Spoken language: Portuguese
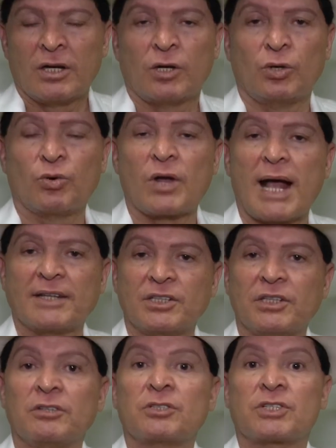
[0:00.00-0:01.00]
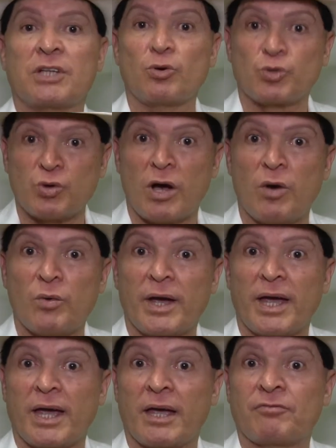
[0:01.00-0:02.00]
Lugar de São João
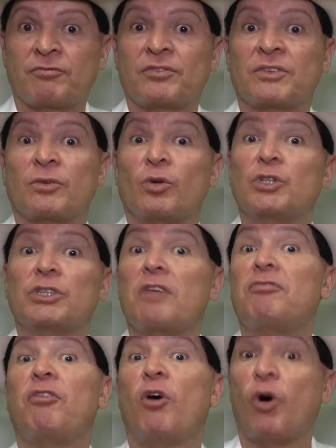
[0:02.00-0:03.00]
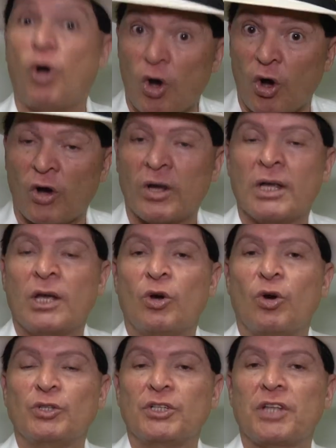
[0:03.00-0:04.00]
é onde tem forró,
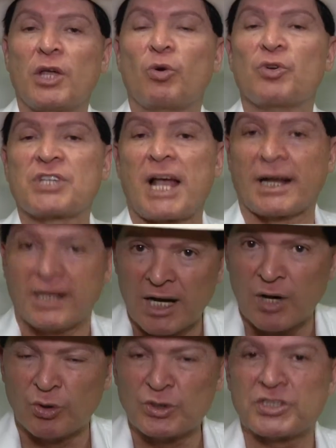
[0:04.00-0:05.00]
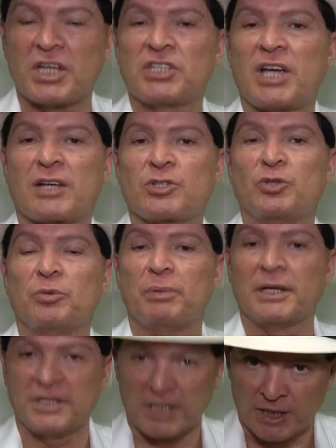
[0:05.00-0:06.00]
onde tem Gonzagão, onde tem Jackson do
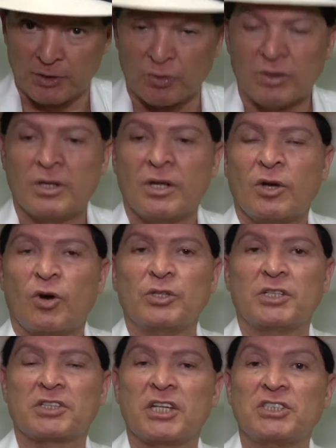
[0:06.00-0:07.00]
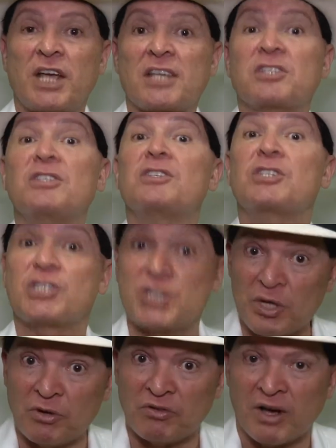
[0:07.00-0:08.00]
Pandeiro, onde tem Jacinto
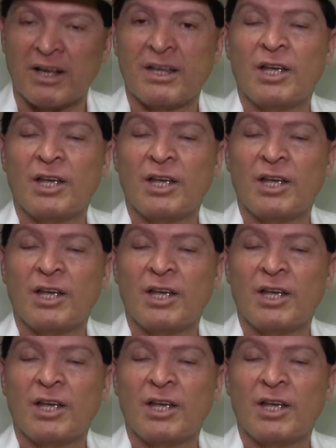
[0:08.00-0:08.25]
Silva,